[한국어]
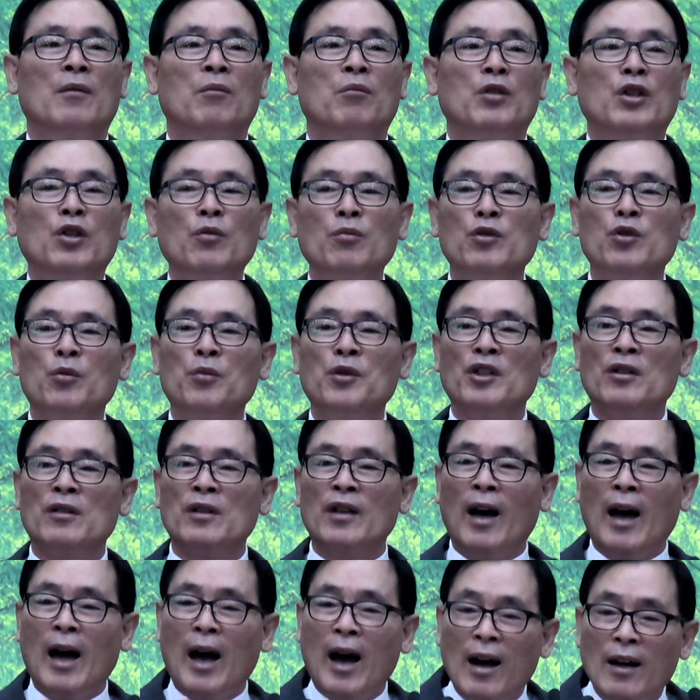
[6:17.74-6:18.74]
믿음 준비는
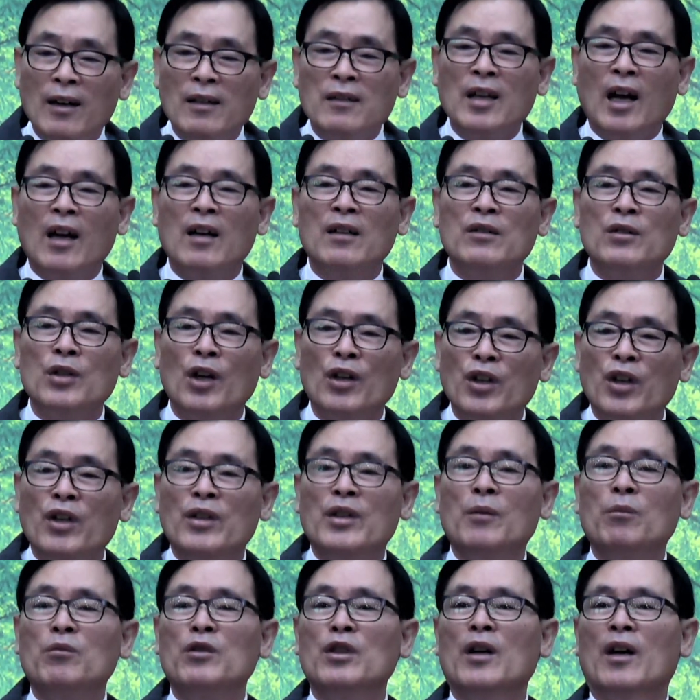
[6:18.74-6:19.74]
항상 잘해야
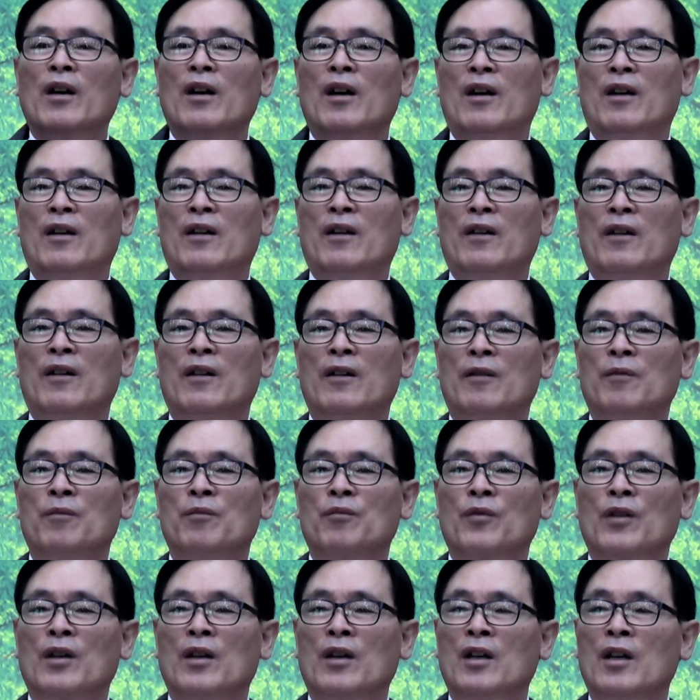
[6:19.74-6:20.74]
됩니다.
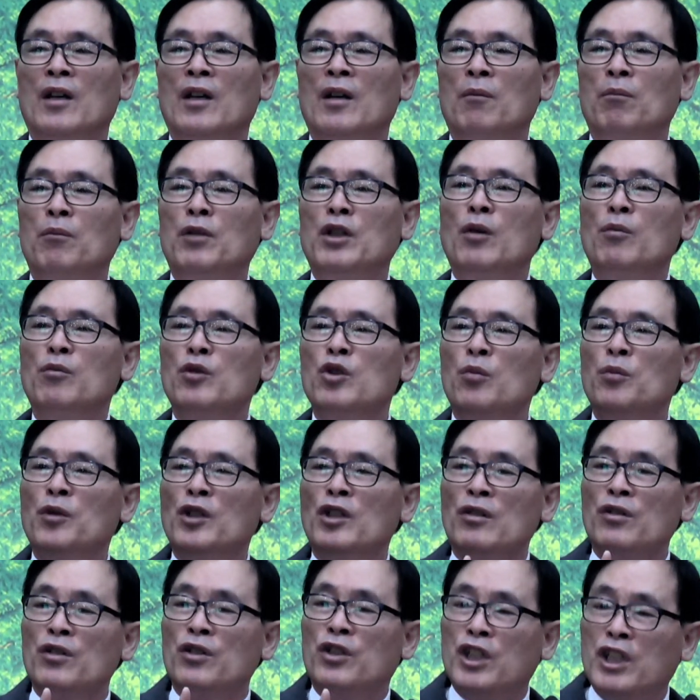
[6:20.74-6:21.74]
믿음
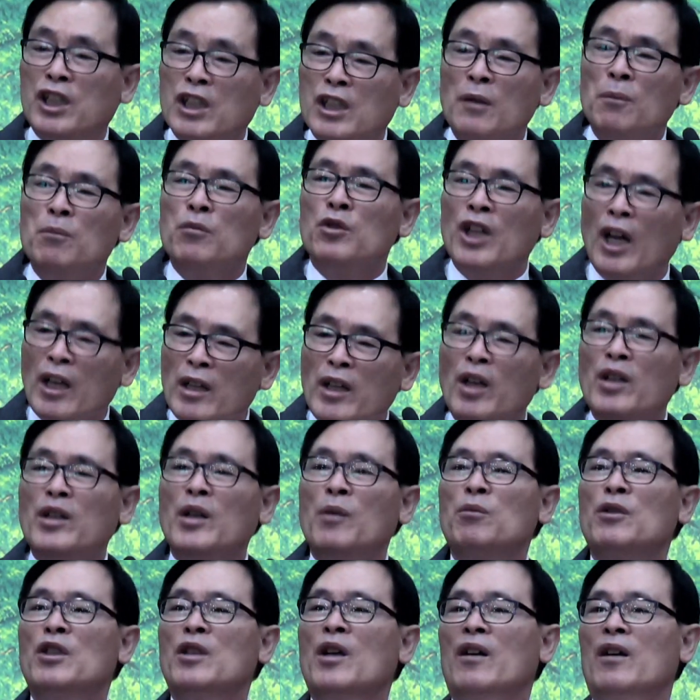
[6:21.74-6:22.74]
준비는 지금 잘해야
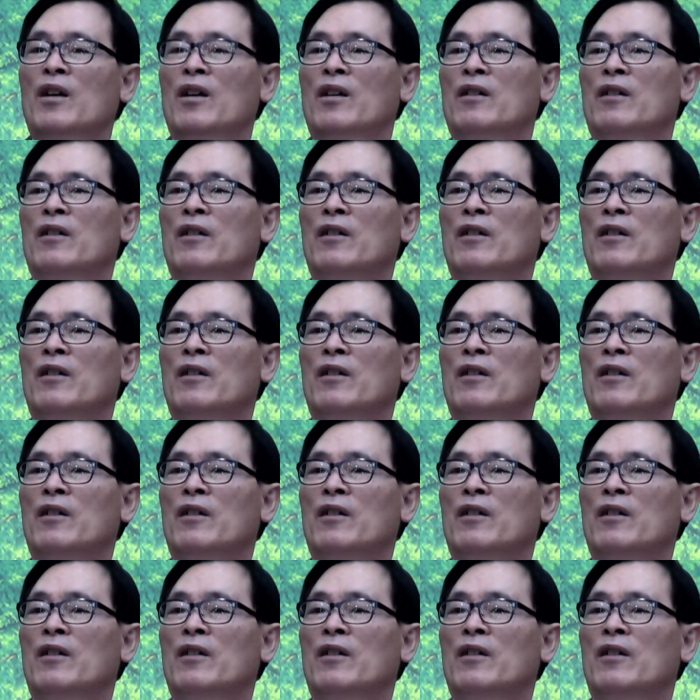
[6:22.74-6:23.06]
됩니다.